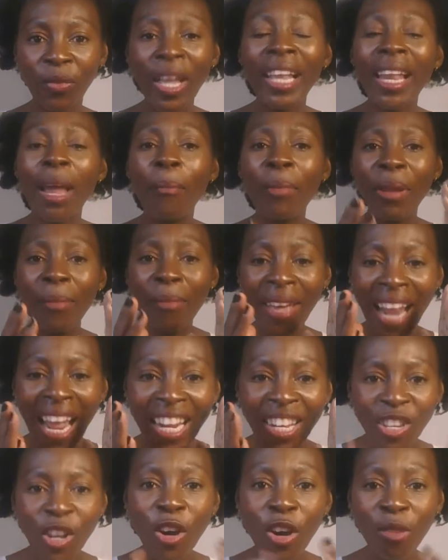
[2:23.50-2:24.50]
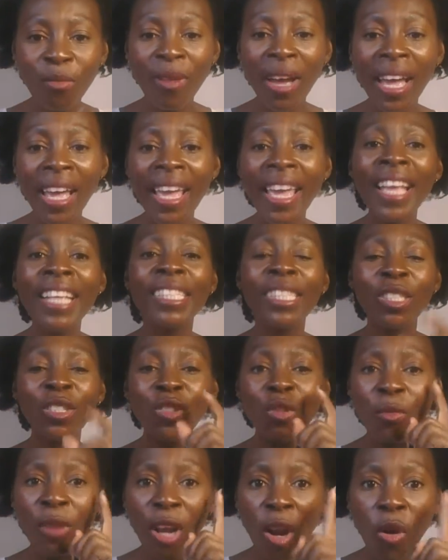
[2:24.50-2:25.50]
La primera norma es,
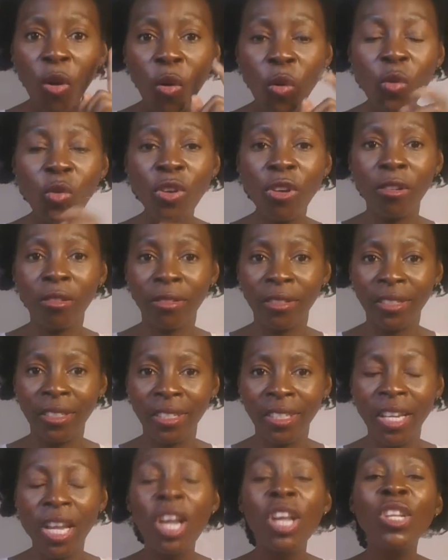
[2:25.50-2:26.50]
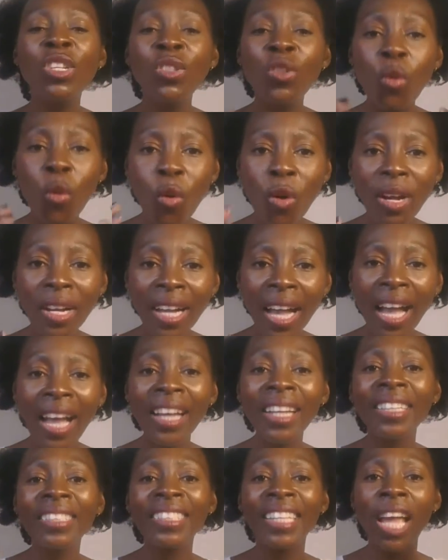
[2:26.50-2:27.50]
número uno, Nunca
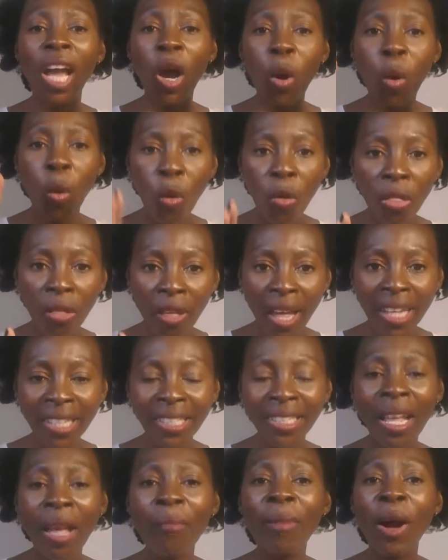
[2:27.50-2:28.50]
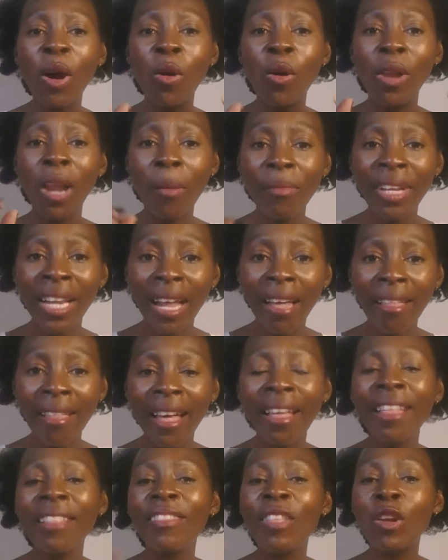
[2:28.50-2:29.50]
te juzgues bajo la
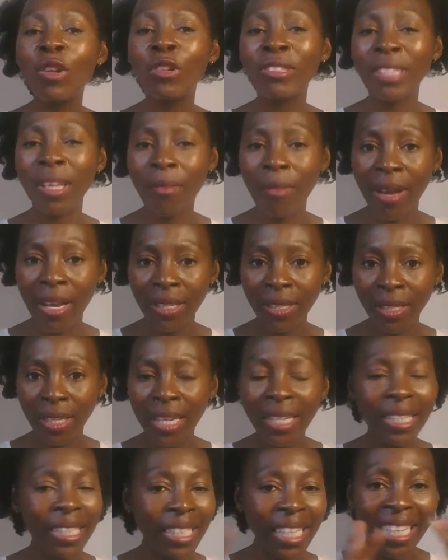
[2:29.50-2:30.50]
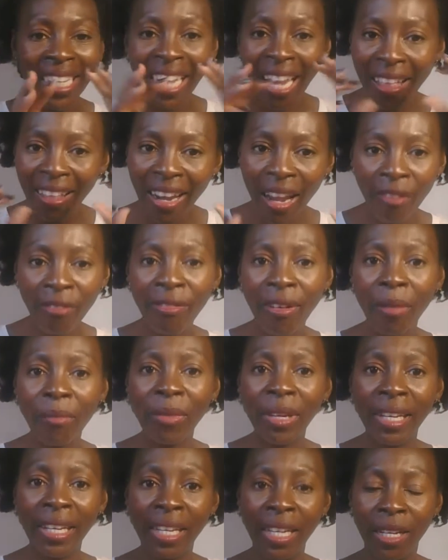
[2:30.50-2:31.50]
mirada de los demás, ni siquiera de la
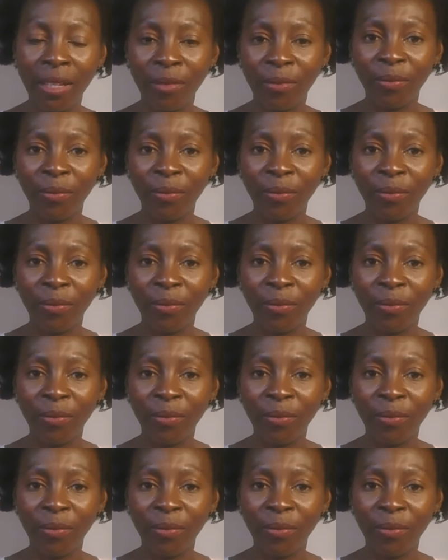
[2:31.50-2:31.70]
familia.